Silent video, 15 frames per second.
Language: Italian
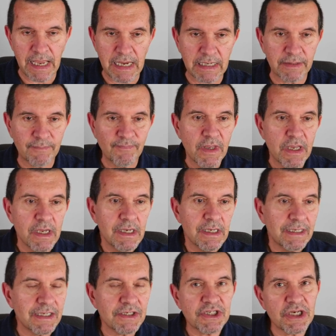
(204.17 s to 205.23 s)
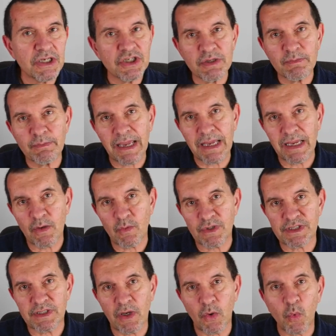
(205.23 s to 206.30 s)
bag. La changing bag è
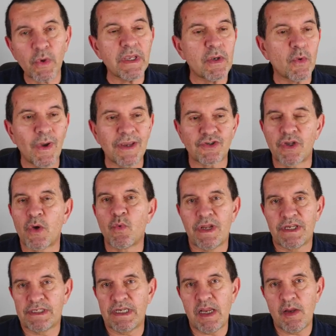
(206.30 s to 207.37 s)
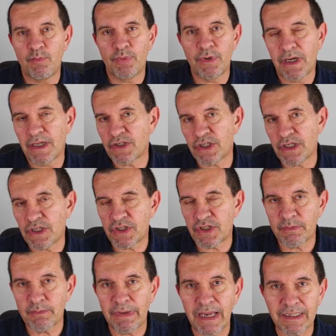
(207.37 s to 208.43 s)
questa qui, questo è un esempio, la
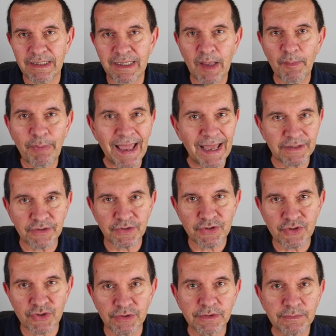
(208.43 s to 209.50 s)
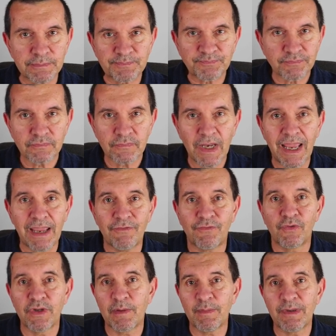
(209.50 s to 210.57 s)
changing bag della Patterson è
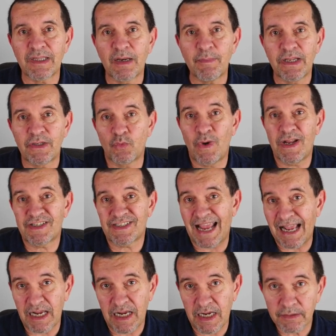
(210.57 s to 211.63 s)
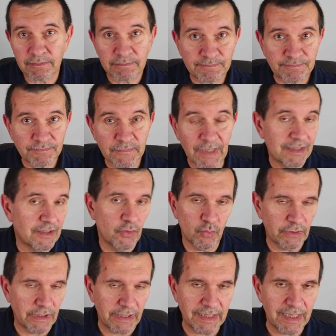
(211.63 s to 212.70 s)
fondamentalmente una sacca a
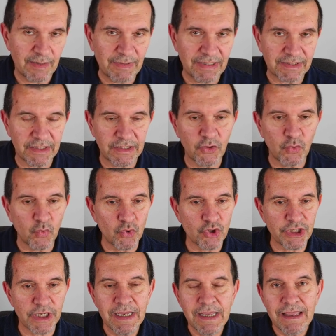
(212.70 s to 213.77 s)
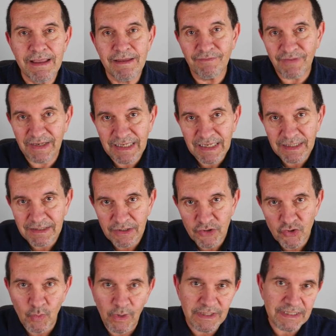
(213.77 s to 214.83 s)
tenuta chiaramente di luce.
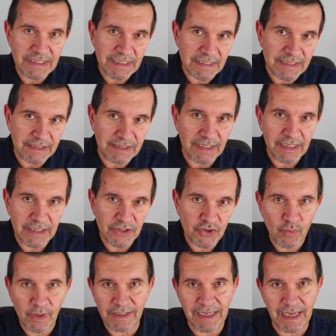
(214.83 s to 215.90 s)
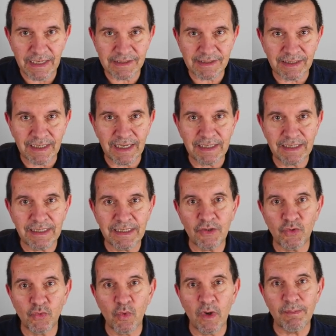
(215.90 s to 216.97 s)
Vedete sulla sinistra e sulla destra
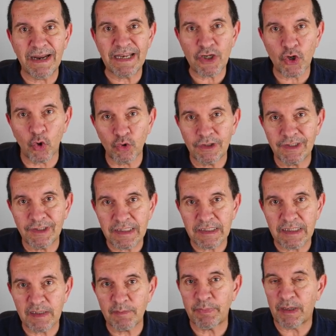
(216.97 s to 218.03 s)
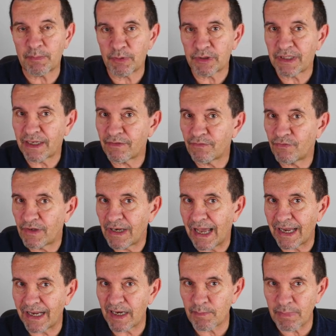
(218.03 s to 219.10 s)
i due manicottini per poter
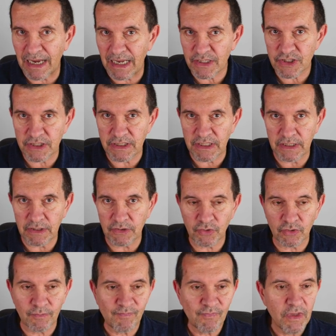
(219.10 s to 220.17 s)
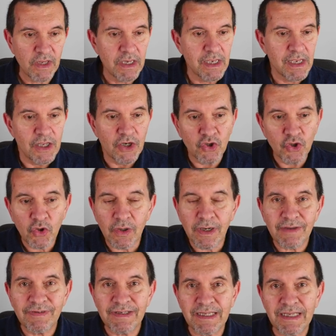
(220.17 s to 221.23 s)
infilare le braccia dentro.
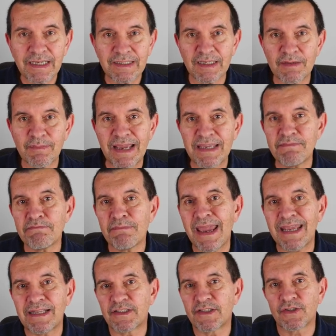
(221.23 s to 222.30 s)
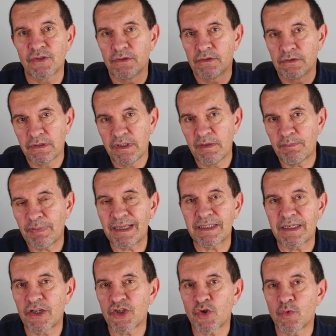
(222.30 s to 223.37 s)
Non la vedete, ma in mezzo in
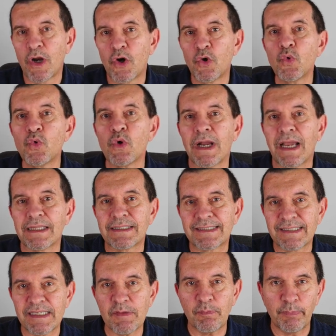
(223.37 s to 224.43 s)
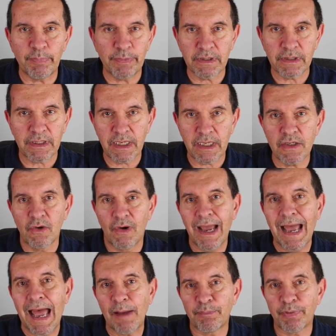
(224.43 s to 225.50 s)
pratica c'è una lunga zip che
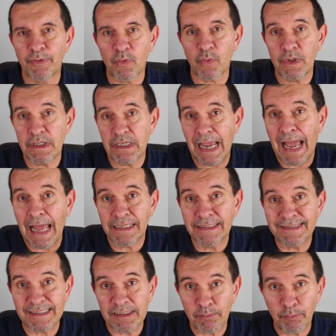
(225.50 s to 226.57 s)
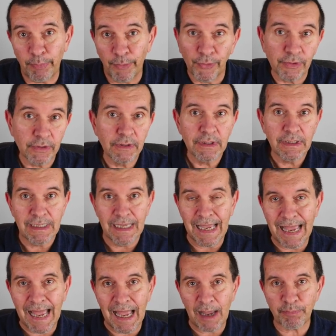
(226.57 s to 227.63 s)
io apro, quindi anzippo,
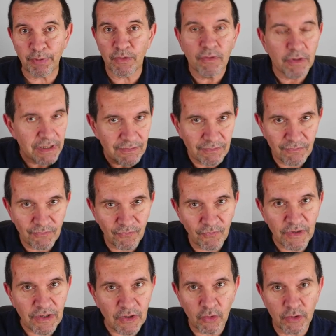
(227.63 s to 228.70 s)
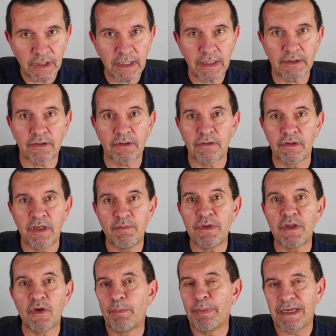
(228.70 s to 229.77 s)
apro, ficco dentro il
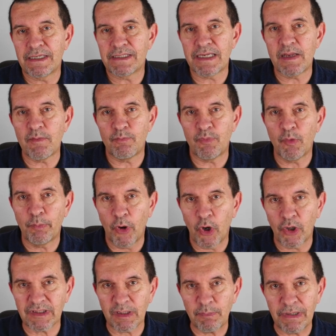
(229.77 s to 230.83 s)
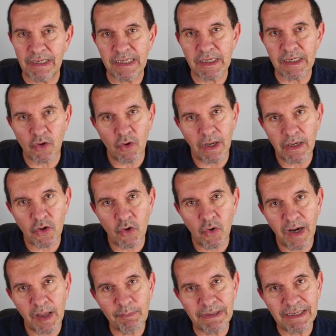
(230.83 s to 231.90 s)
mio, per esempio, porta pellicola
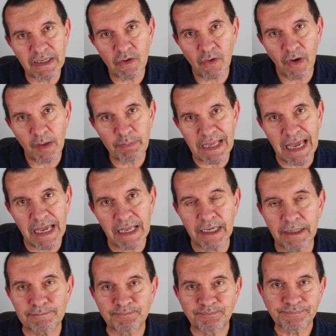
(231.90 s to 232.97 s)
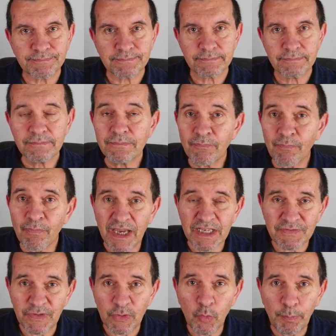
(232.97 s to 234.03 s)
con la pellicola piana
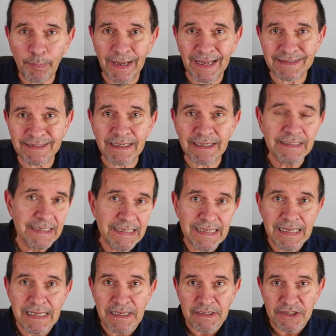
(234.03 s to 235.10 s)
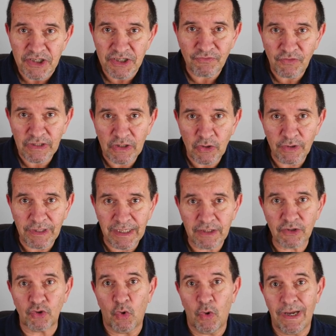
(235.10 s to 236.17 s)
sviluppata ci ficco
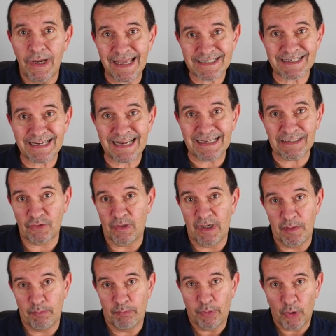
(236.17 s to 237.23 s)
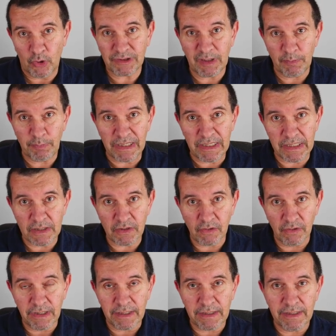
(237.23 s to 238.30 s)
dentro la scatola porta
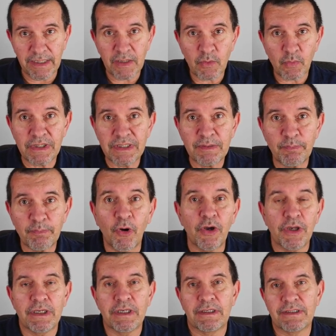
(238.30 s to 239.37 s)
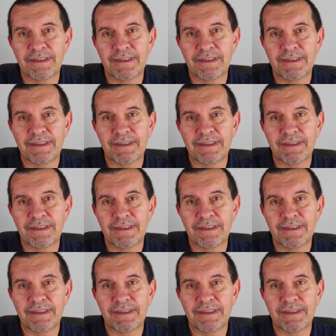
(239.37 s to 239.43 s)
pellicole e quindi poi